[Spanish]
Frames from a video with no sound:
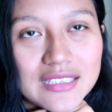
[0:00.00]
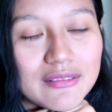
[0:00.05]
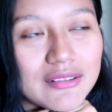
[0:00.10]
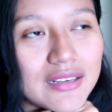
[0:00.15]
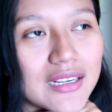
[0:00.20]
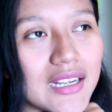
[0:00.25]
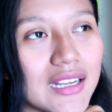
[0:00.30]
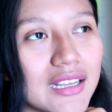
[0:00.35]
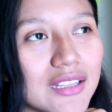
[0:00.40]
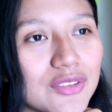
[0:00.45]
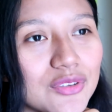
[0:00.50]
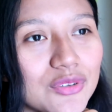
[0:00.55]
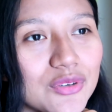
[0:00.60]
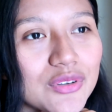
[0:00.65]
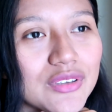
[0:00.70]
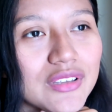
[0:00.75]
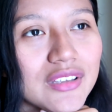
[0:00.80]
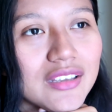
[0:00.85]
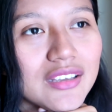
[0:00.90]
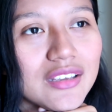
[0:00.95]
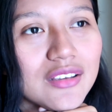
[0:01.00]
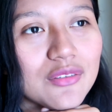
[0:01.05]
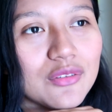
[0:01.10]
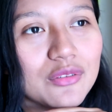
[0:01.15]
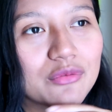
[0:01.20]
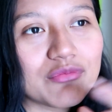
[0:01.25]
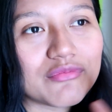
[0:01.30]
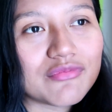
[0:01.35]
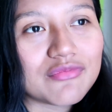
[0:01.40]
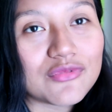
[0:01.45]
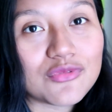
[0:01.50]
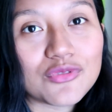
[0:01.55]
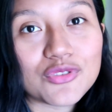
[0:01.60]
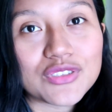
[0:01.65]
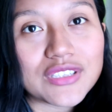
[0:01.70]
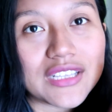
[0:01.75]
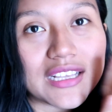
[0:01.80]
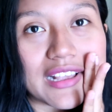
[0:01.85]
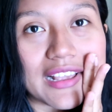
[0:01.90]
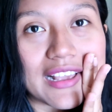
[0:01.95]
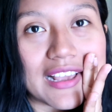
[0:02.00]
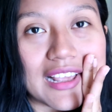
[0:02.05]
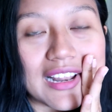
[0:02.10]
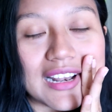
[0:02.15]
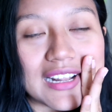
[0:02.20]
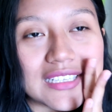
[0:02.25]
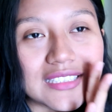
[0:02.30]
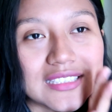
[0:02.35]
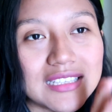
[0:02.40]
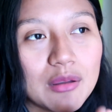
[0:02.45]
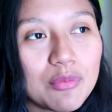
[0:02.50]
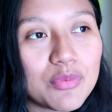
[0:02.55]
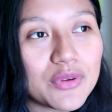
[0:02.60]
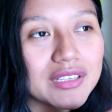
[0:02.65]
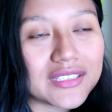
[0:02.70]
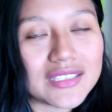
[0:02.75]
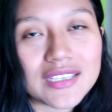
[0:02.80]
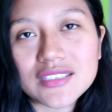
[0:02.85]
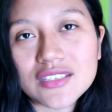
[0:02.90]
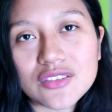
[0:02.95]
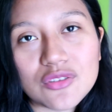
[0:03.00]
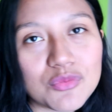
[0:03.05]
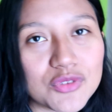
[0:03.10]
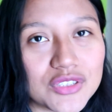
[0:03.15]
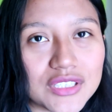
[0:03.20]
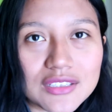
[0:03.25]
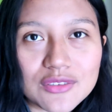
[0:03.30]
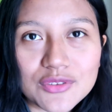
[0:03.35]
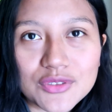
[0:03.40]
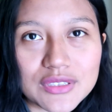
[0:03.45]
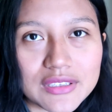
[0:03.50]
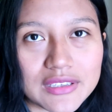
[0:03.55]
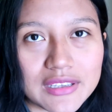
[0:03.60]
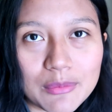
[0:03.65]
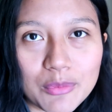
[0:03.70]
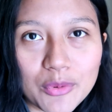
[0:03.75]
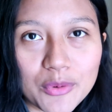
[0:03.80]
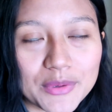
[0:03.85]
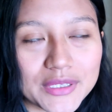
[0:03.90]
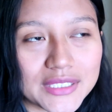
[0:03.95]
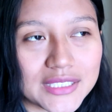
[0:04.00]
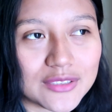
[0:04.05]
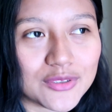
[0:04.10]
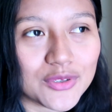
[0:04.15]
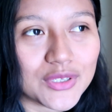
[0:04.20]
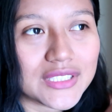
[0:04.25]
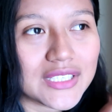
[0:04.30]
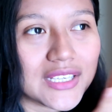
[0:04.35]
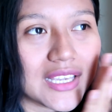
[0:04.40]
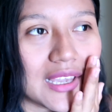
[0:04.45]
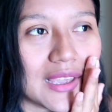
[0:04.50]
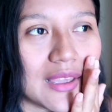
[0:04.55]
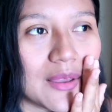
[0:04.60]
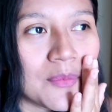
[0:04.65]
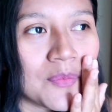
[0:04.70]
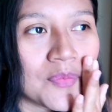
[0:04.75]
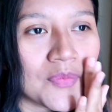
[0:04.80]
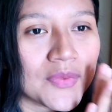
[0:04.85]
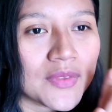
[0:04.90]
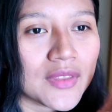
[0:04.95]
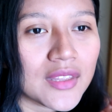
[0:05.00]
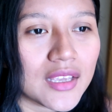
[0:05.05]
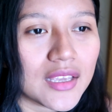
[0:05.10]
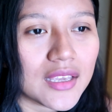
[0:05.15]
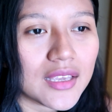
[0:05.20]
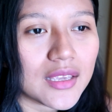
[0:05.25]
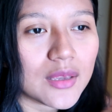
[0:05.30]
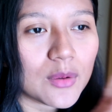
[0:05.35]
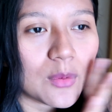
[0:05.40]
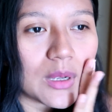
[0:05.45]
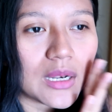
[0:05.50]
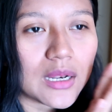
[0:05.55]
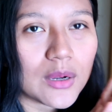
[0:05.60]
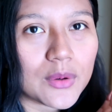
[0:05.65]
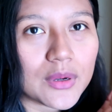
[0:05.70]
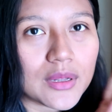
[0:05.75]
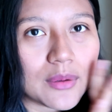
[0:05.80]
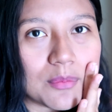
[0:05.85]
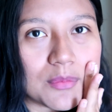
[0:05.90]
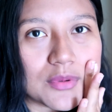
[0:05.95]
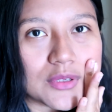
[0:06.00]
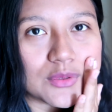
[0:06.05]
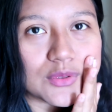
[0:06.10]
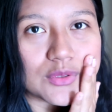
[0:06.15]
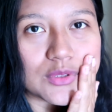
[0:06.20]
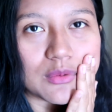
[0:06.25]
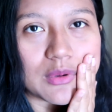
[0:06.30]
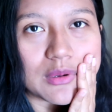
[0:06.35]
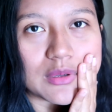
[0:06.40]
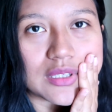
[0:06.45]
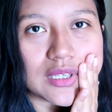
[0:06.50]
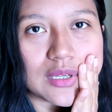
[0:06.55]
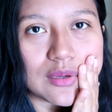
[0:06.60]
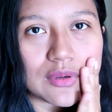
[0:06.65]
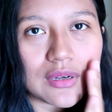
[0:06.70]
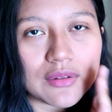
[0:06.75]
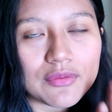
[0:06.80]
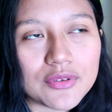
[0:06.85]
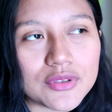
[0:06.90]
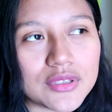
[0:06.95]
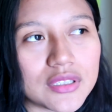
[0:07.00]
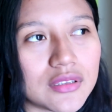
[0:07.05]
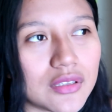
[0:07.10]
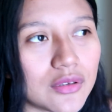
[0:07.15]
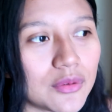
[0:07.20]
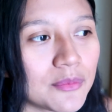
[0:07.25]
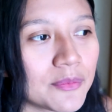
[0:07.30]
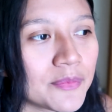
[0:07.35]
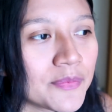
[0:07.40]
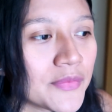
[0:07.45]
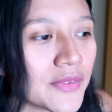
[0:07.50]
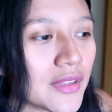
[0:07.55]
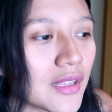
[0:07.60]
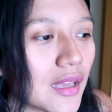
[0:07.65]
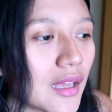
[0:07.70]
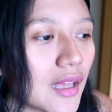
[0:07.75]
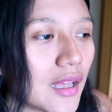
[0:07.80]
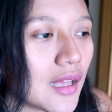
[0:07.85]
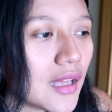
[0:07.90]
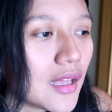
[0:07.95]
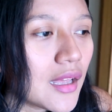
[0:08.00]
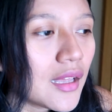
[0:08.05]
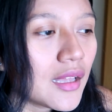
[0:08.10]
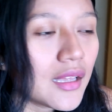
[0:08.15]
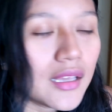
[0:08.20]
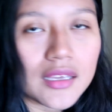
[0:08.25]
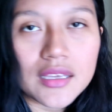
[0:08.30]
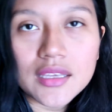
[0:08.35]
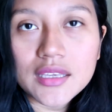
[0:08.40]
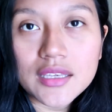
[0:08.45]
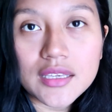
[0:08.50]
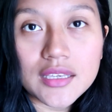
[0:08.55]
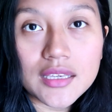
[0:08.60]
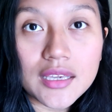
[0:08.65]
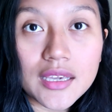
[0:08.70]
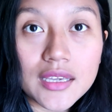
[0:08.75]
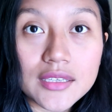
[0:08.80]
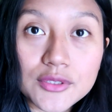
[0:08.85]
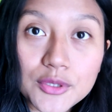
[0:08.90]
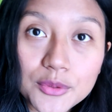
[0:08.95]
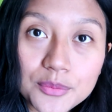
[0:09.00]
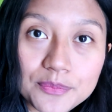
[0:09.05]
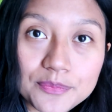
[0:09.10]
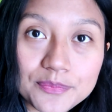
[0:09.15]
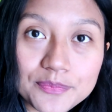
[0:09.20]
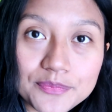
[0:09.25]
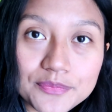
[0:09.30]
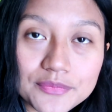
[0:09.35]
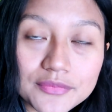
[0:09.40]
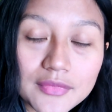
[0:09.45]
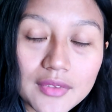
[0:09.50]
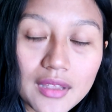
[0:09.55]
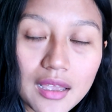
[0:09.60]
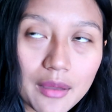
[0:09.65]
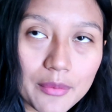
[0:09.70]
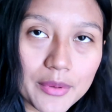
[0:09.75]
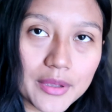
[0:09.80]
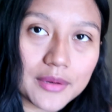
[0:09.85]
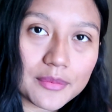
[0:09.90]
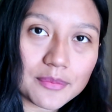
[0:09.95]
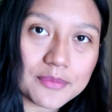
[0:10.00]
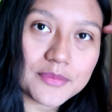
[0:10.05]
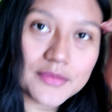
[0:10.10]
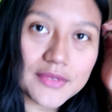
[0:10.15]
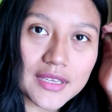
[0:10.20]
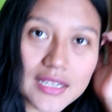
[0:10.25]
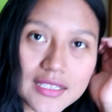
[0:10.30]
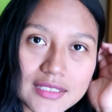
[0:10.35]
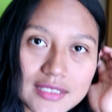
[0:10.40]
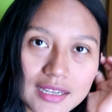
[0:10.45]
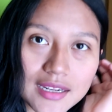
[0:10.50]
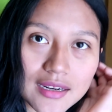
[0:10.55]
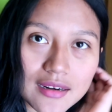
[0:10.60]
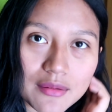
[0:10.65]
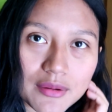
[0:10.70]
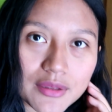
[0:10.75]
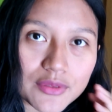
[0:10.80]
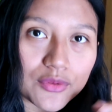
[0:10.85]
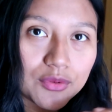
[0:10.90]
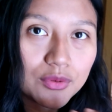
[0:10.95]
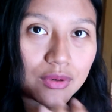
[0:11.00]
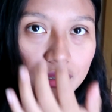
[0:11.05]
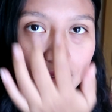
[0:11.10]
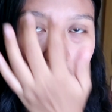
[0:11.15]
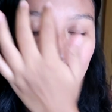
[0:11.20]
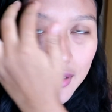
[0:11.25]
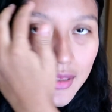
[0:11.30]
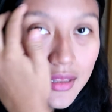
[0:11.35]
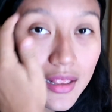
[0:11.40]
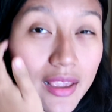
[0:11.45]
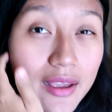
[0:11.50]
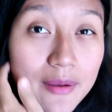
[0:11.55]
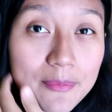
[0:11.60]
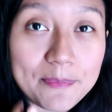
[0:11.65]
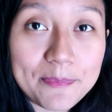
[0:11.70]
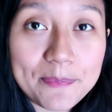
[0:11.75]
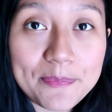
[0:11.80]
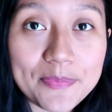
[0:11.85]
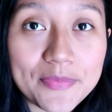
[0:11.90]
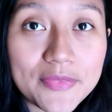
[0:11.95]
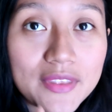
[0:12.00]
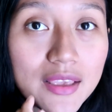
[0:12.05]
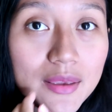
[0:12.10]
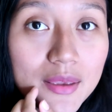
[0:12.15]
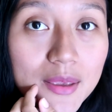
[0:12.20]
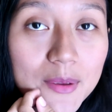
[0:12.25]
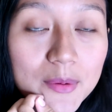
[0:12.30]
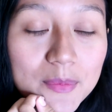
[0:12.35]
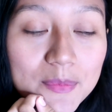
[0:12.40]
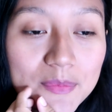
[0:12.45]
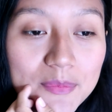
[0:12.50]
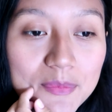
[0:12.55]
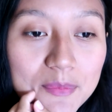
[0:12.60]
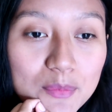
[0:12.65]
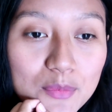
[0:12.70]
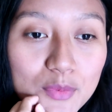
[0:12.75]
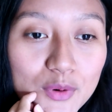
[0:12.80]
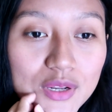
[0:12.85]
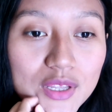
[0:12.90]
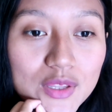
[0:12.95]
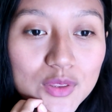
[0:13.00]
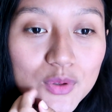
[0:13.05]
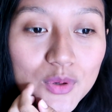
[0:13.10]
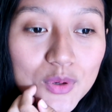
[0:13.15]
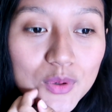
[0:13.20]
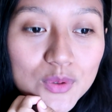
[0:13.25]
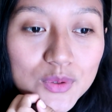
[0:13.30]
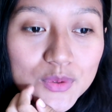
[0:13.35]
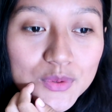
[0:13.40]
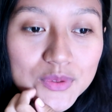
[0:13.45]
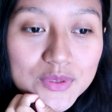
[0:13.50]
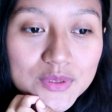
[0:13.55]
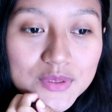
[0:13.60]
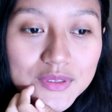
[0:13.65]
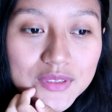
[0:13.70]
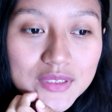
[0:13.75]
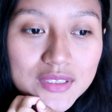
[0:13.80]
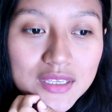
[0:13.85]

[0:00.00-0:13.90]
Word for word: trabajando y los días que él está, pues está haciendo muchas cosas el pobrecito. Así que igual ahora pues nos tomamos alguna fotita. Y eso, a ver, ya les iré grabando durante el día y poniéndolos